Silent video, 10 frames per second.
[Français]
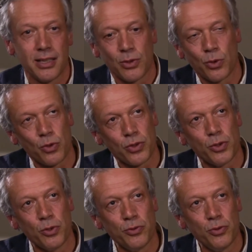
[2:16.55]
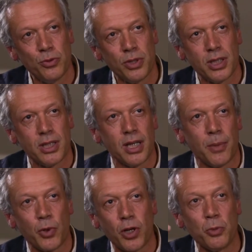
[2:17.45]
Et donc, on est devenu
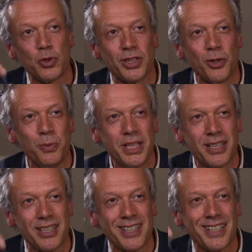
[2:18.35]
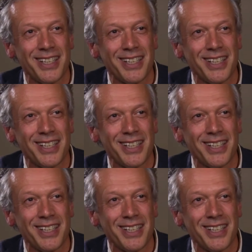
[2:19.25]
un peu comme le stylo bic,